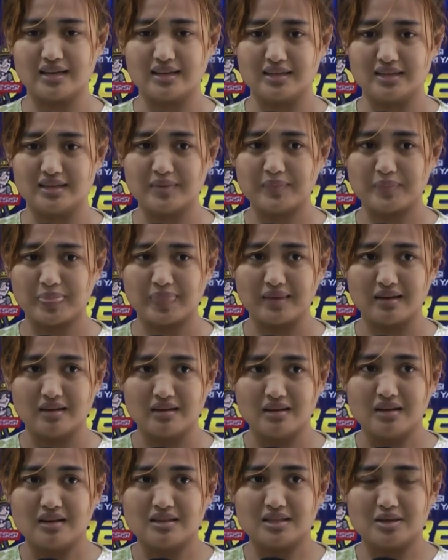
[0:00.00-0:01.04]
lagi.
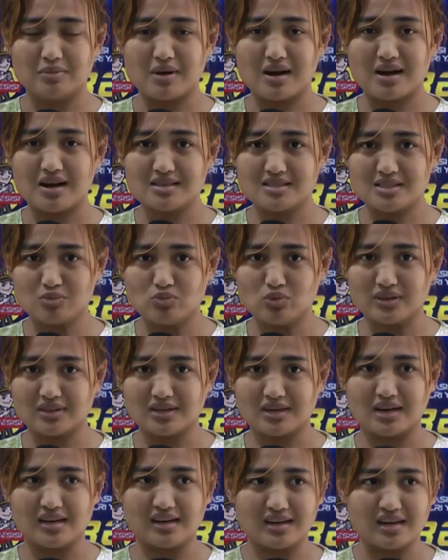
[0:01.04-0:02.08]
Terima kasih
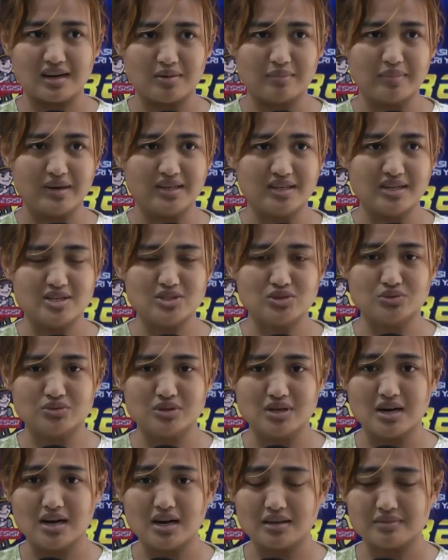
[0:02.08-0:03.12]
buat rekan-rekan media
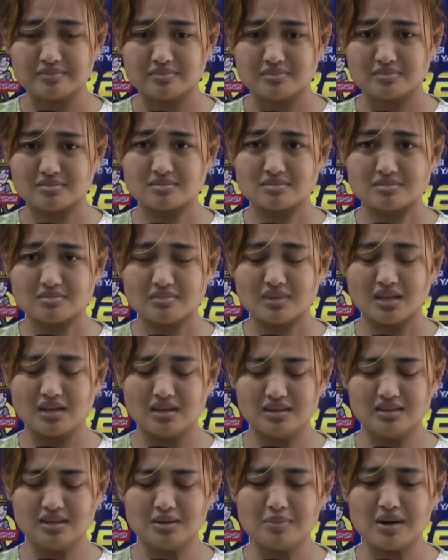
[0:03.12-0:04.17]
juga.
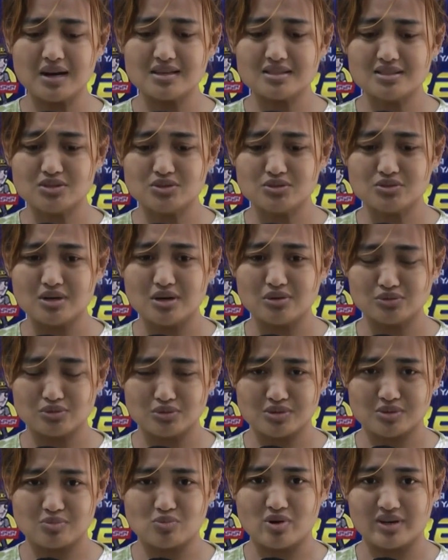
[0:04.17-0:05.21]
Terima kasih juga
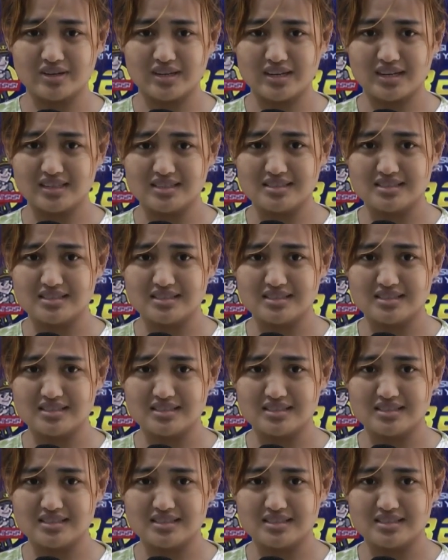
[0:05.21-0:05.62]
untuk semuanya yang